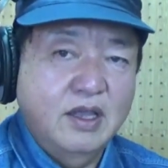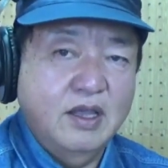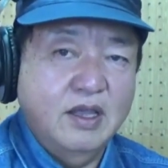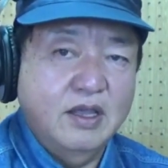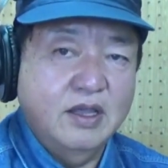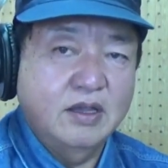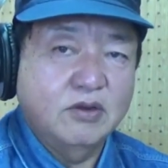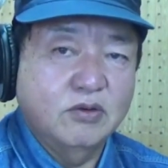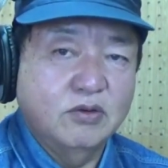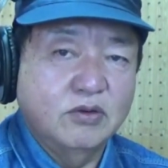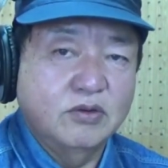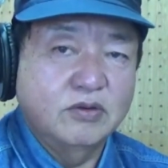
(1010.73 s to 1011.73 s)
えー、
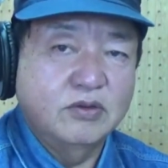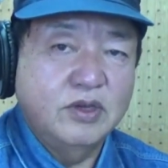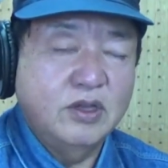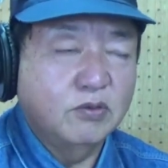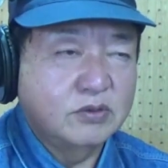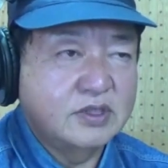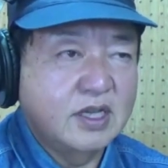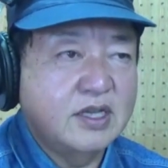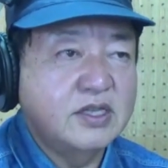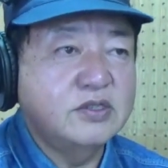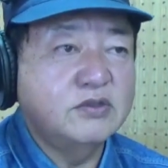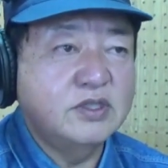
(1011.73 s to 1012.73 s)
この日本
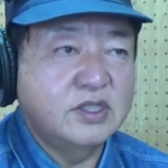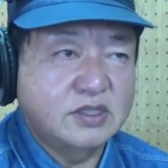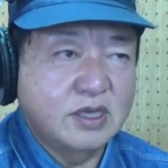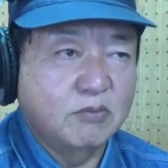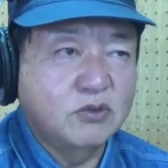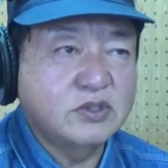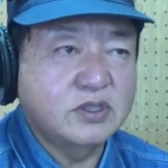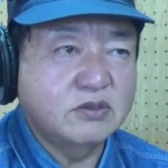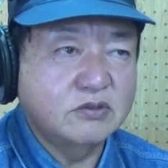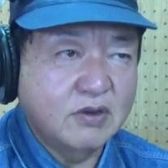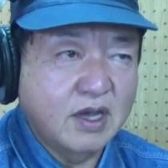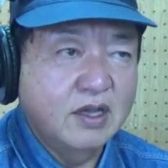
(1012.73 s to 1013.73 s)
赤十字社もし
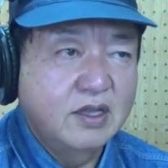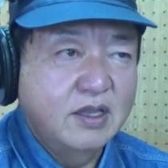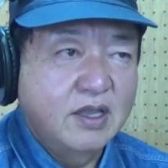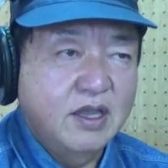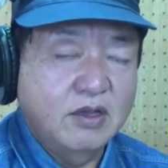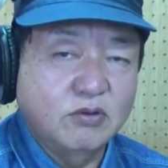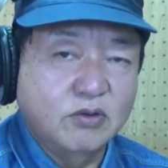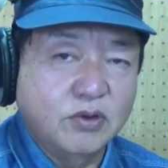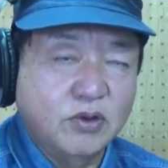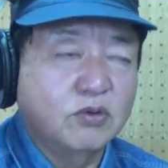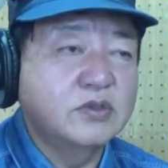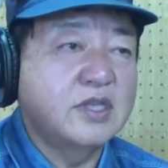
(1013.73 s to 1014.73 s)
くは、えー、この
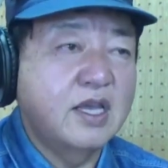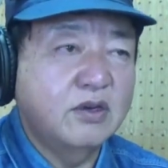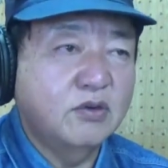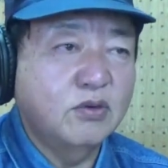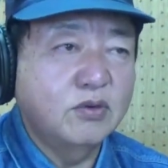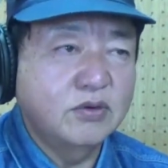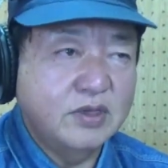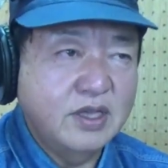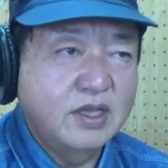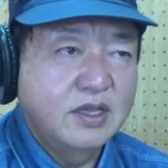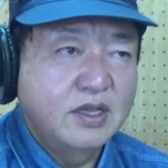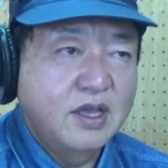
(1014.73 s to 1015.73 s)
行政の方に、
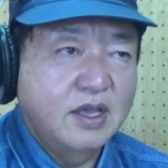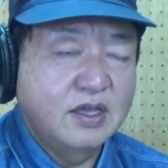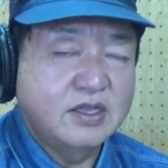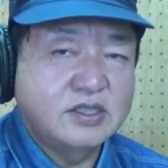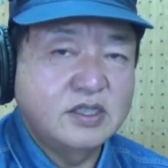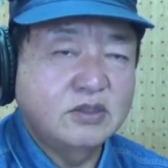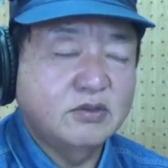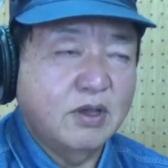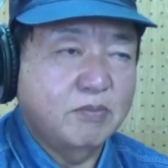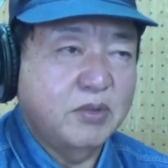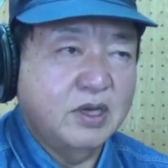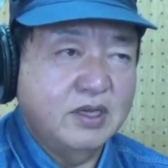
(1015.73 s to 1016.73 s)
えー、きちんと
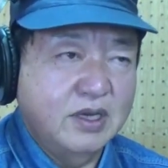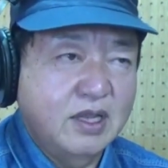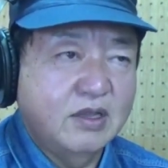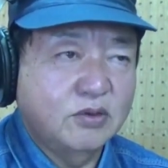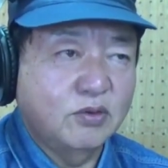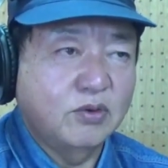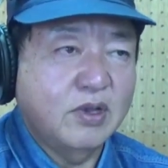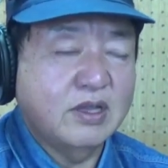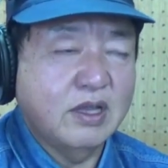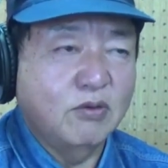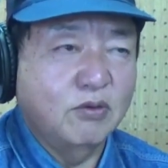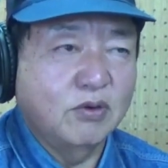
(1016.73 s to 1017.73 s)
やっぱりね届け
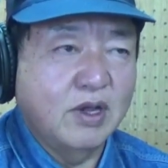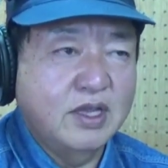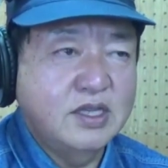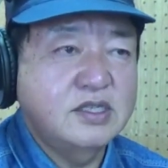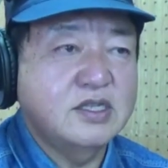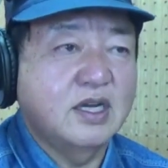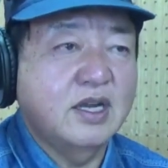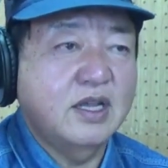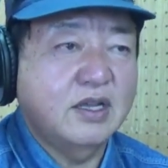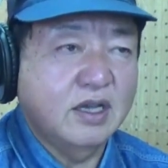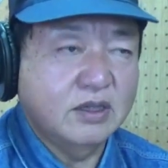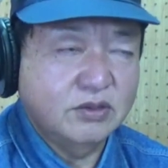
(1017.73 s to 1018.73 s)
た方がいいんじゃない
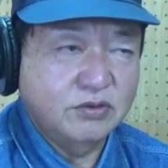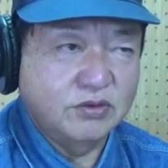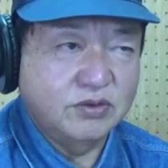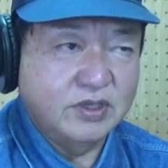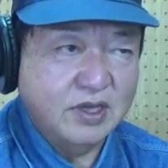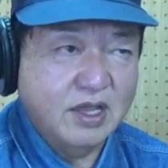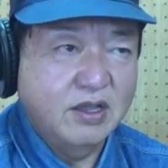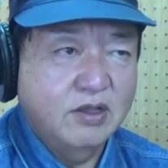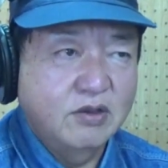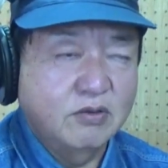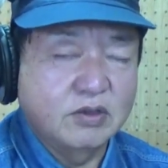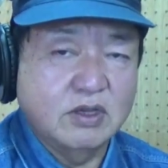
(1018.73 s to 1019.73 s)
かというふうにね
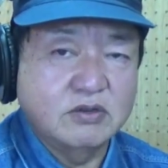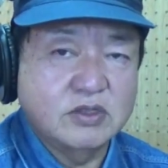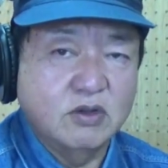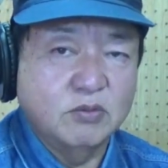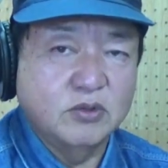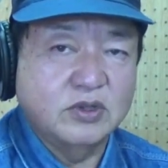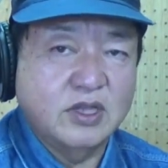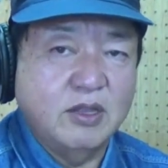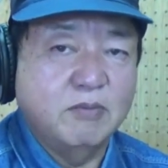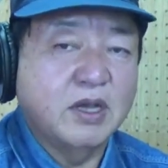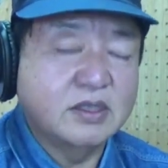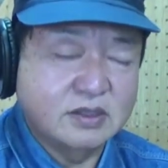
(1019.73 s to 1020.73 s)
私は思って
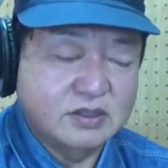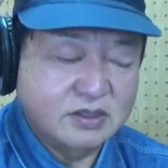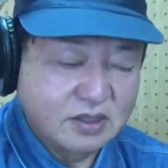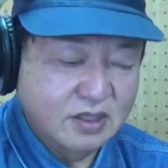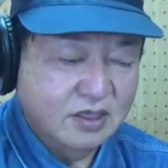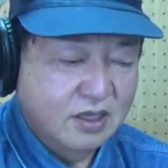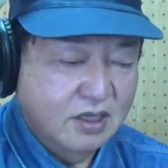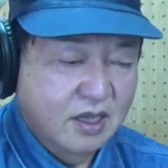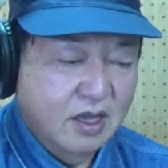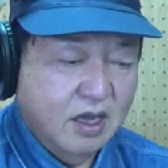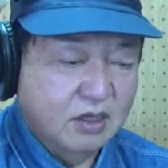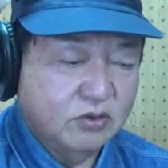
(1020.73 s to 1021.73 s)
いますし
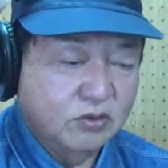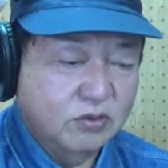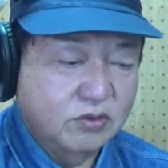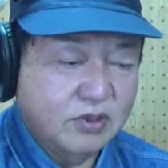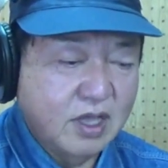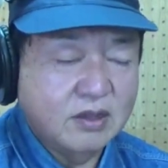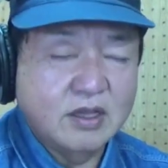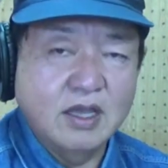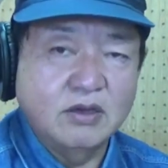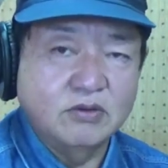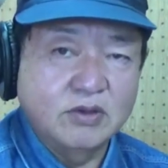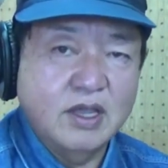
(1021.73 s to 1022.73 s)
あと県内
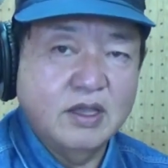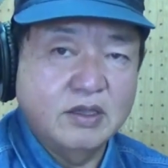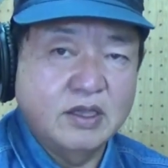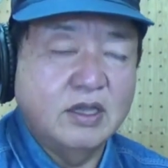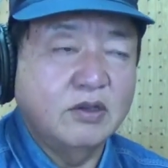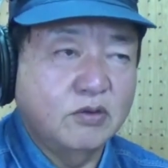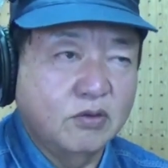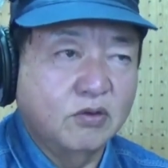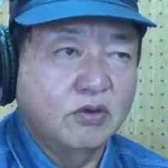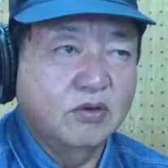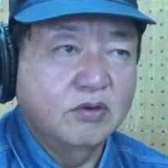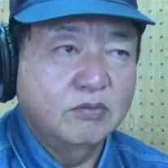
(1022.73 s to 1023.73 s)
のね銀
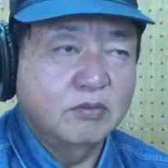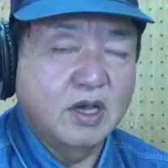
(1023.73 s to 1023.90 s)
行ま